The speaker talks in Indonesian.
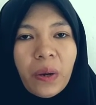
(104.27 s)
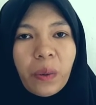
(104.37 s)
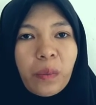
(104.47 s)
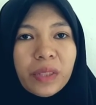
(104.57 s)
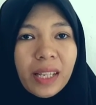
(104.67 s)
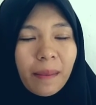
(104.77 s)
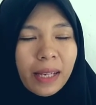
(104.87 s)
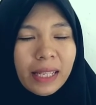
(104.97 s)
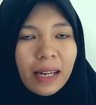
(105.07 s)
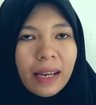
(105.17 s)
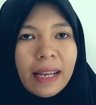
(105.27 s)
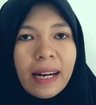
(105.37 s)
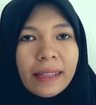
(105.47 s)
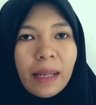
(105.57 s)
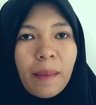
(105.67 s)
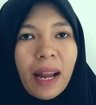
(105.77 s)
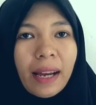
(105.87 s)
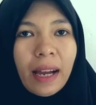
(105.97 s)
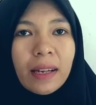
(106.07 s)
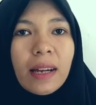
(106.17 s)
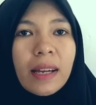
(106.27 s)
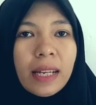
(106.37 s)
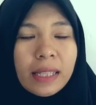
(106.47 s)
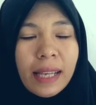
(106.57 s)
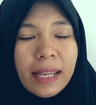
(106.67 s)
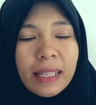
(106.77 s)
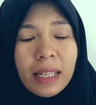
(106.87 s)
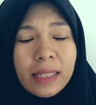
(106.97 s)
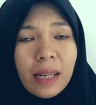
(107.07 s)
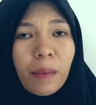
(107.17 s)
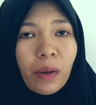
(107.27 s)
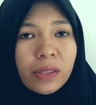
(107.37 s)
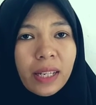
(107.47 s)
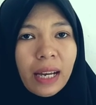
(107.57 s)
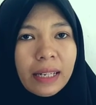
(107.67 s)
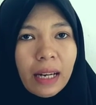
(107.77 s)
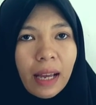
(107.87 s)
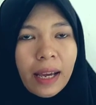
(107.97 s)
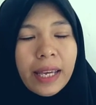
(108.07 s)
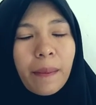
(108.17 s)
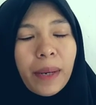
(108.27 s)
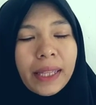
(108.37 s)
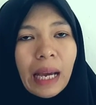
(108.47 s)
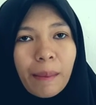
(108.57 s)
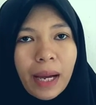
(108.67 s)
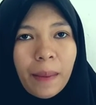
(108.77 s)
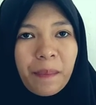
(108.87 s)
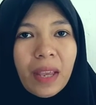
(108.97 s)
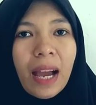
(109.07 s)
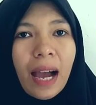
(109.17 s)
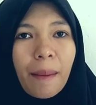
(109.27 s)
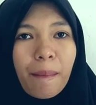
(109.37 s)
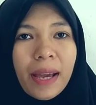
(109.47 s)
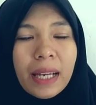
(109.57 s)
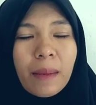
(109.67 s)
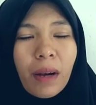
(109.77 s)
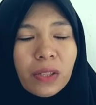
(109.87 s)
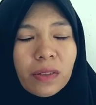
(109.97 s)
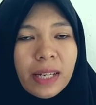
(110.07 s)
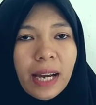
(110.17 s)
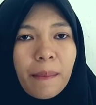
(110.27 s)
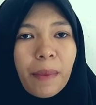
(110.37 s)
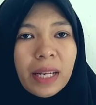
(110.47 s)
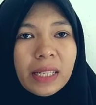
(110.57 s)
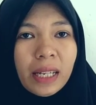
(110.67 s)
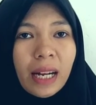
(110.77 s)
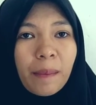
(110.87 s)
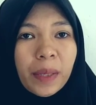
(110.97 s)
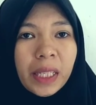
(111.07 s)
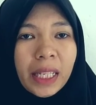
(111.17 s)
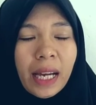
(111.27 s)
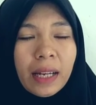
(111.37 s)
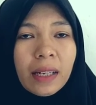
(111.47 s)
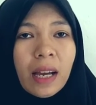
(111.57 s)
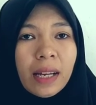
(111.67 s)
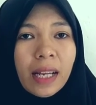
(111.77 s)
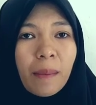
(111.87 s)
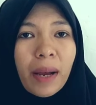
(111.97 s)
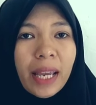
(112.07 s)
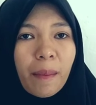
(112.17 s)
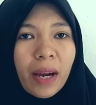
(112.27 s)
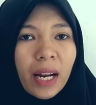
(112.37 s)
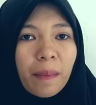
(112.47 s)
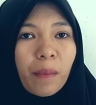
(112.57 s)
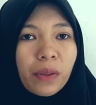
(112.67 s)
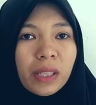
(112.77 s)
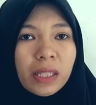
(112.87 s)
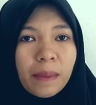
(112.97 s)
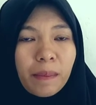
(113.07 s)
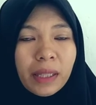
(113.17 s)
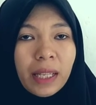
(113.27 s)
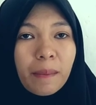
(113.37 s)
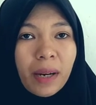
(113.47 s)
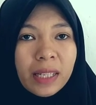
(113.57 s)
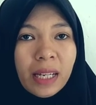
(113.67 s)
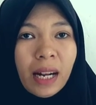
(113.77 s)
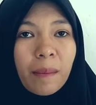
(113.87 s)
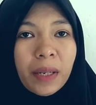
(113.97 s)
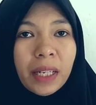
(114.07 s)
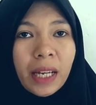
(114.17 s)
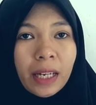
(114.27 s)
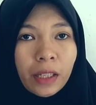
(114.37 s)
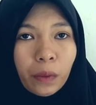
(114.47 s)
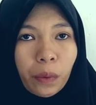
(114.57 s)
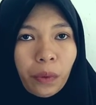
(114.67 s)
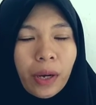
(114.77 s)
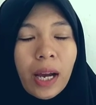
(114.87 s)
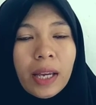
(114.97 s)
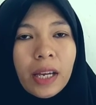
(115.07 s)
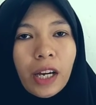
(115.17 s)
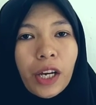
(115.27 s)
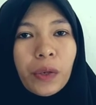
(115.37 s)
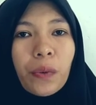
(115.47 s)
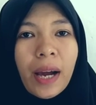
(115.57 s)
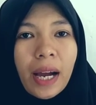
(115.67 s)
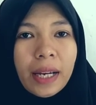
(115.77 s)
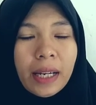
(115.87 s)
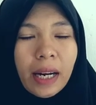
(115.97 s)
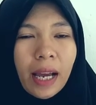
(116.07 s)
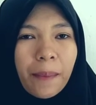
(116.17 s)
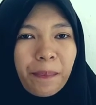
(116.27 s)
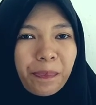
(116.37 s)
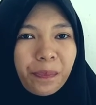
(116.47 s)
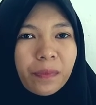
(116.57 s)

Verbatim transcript: Rumusan masalah dari latar belakang yang saya jelaskan barusan adalah yang pertama, apa yang dimaksud dengan perencanaan pendidikan dan bagaimana posisi penting perencanaan pendidikan itu. Yang kedua adalah